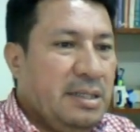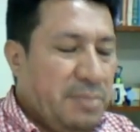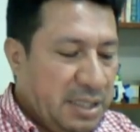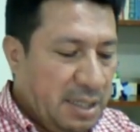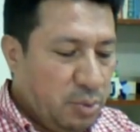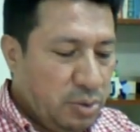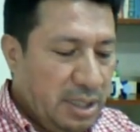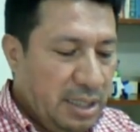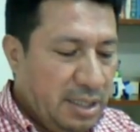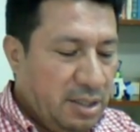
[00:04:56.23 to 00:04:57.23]
pasamos
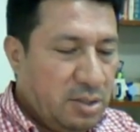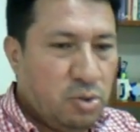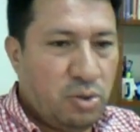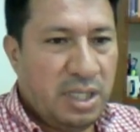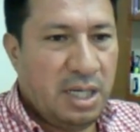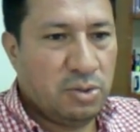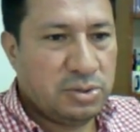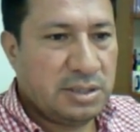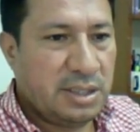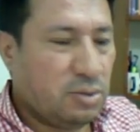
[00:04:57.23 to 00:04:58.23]
del Nokia
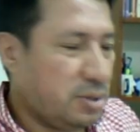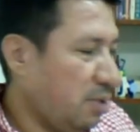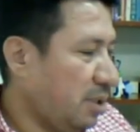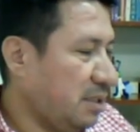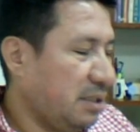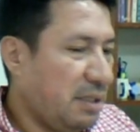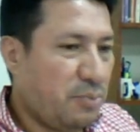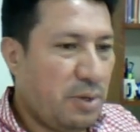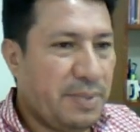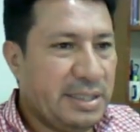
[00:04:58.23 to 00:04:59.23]
1100 a este
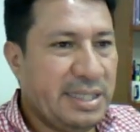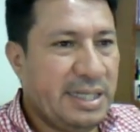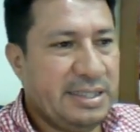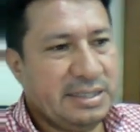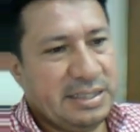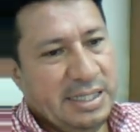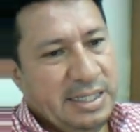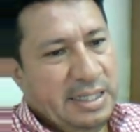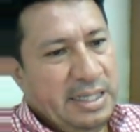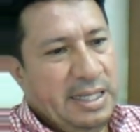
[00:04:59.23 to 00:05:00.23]
tipo de pantallas
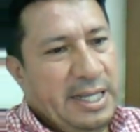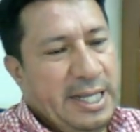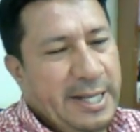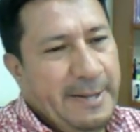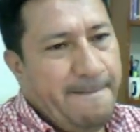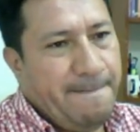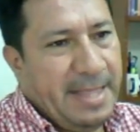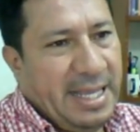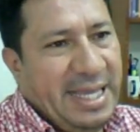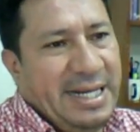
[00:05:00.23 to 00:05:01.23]
eh,
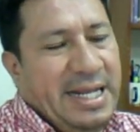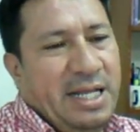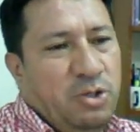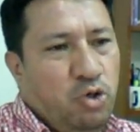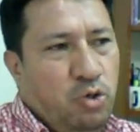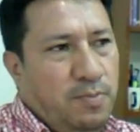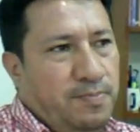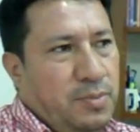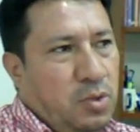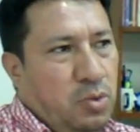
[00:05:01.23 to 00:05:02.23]
generando
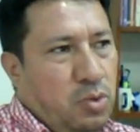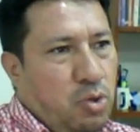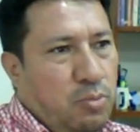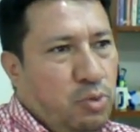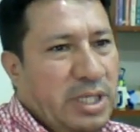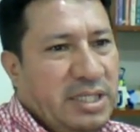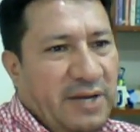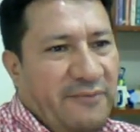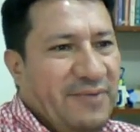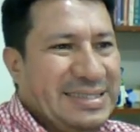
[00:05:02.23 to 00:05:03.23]
como una
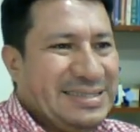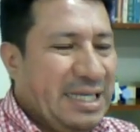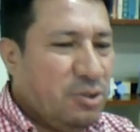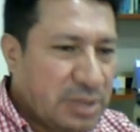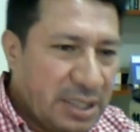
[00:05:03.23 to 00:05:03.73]
interfaz que nos